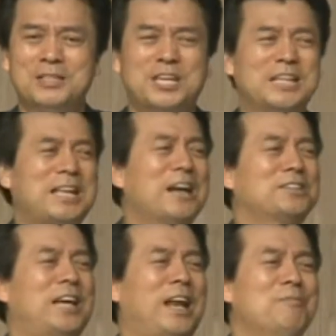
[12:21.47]
세상
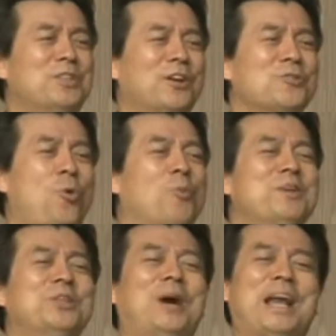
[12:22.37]
사람들은
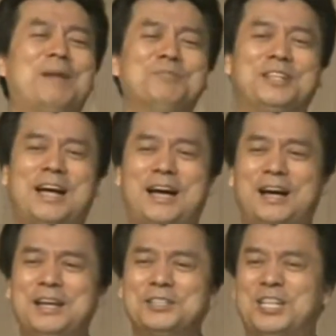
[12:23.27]
고민도 안
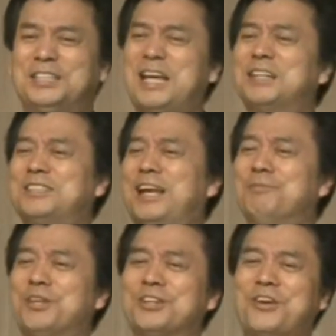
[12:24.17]
합니다. 세상
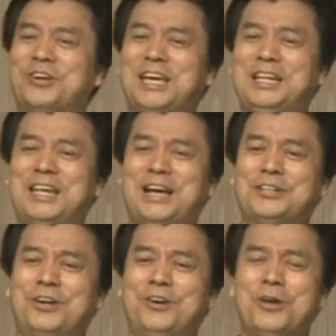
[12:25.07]
사람들은 거기에
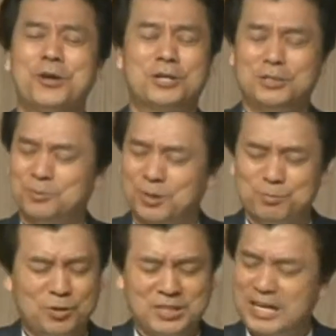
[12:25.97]
대하여
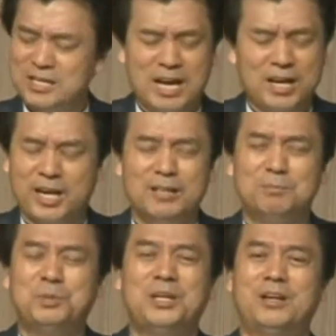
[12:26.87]
그뭐 어,
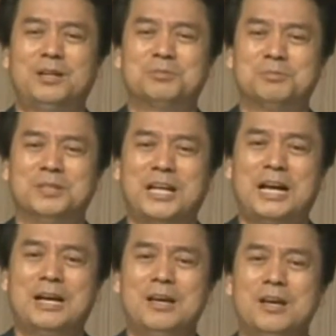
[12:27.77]
생각할 필요가
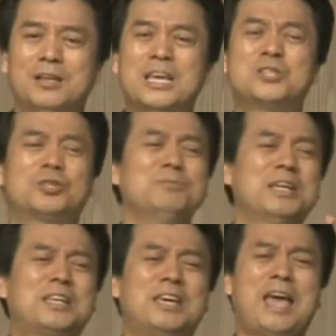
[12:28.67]
없습니다. 예수
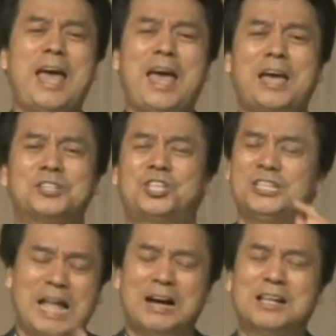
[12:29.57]
믿기에
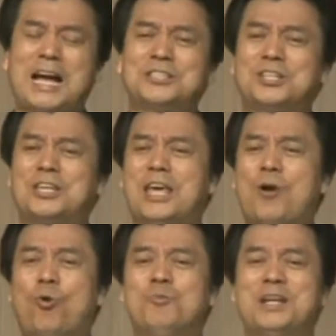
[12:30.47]
신앙을
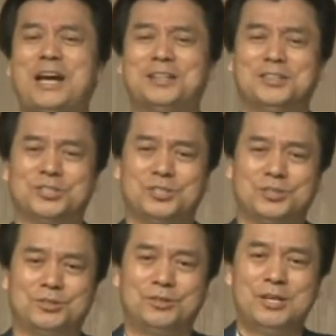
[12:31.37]
가졌기에 고민하는
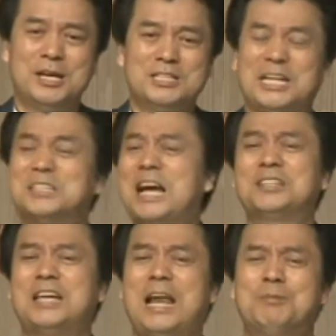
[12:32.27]
거지요.
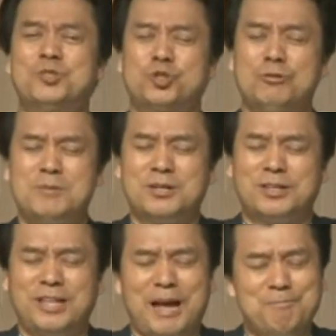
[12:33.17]
세상 사람은 술
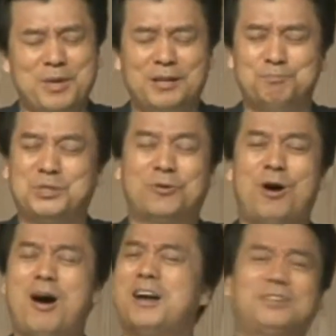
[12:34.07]
먹고 담배를
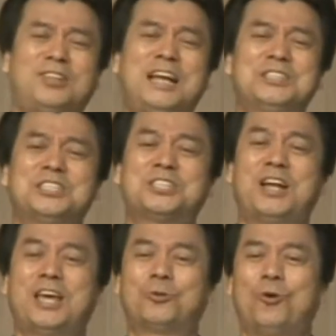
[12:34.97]
피고 어떤
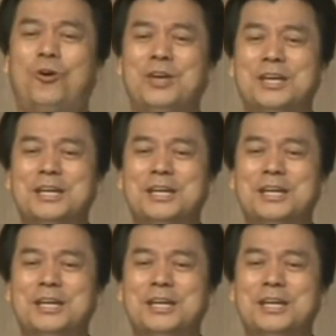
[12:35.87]
짓을 해도